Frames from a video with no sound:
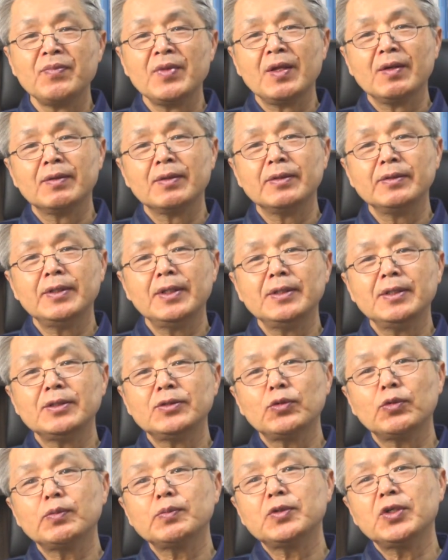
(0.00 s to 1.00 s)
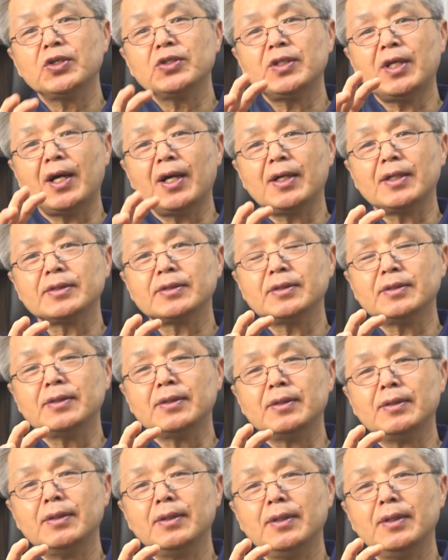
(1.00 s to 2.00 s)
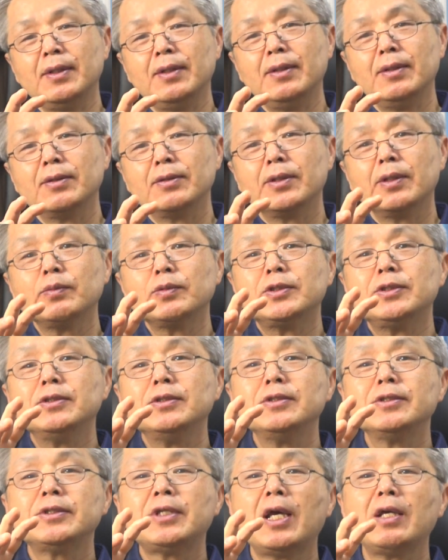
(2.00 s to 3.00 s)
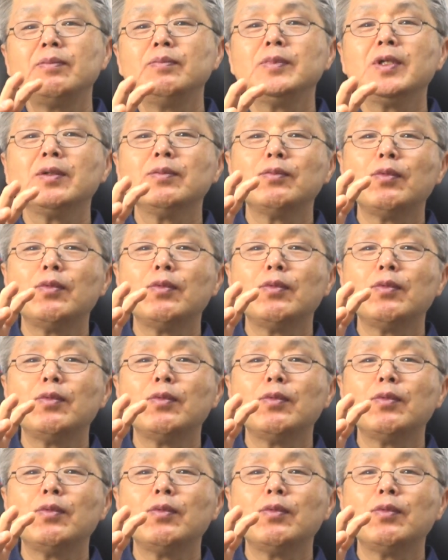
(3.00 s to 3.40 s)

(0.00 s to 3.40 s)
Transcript: 그런데 이제 조금 더 나가서 그럼 그 생명,